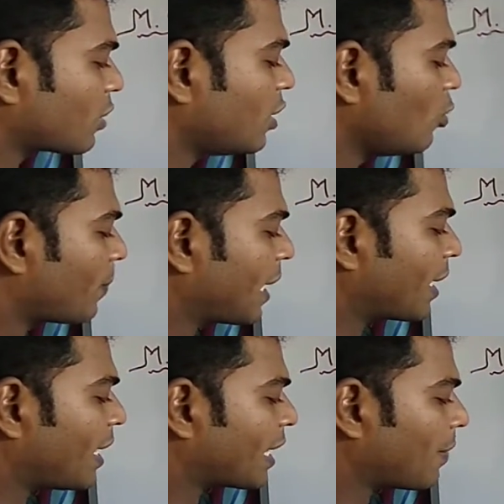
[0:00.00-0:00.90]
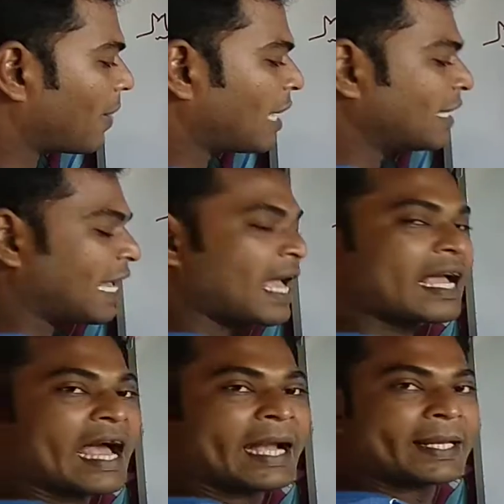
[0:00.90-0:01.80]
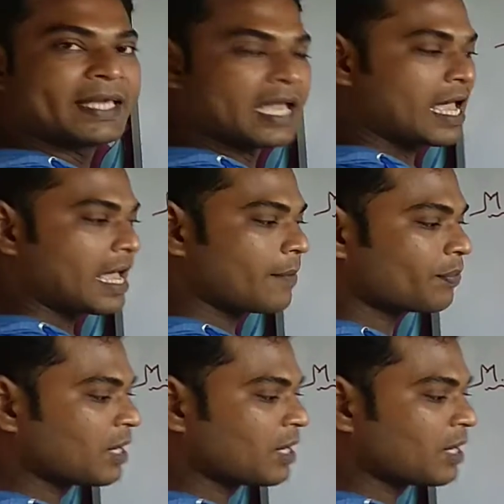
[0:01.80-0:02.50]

क्यूब करने के बाद एक ऐड किए हैं